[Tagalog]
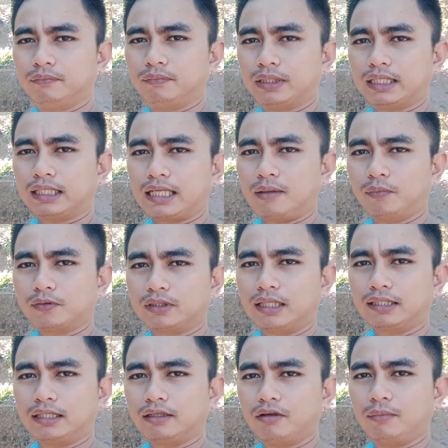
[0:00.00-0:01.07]
pagkatapos
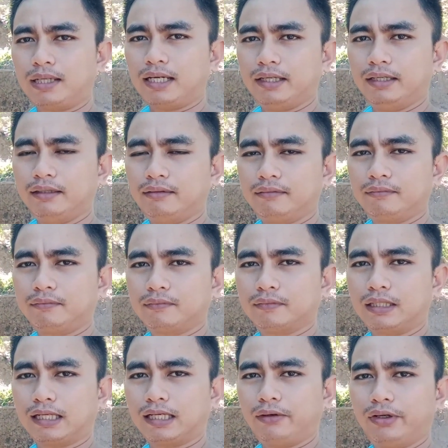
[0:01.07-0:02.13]
natin kumain,
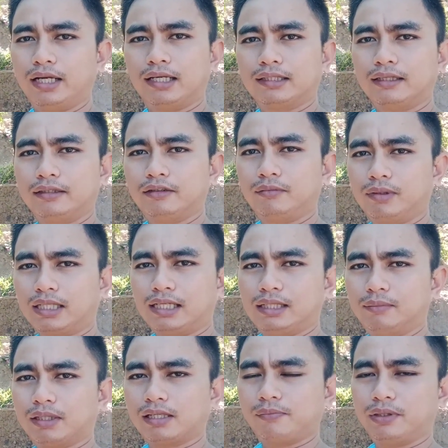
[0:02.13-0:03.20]
gagawin natin yung mga
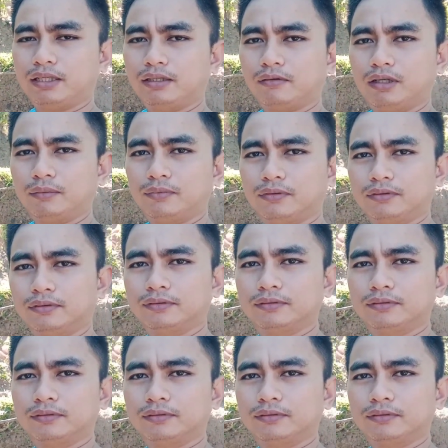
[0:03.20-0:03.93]
makapiling gwapo.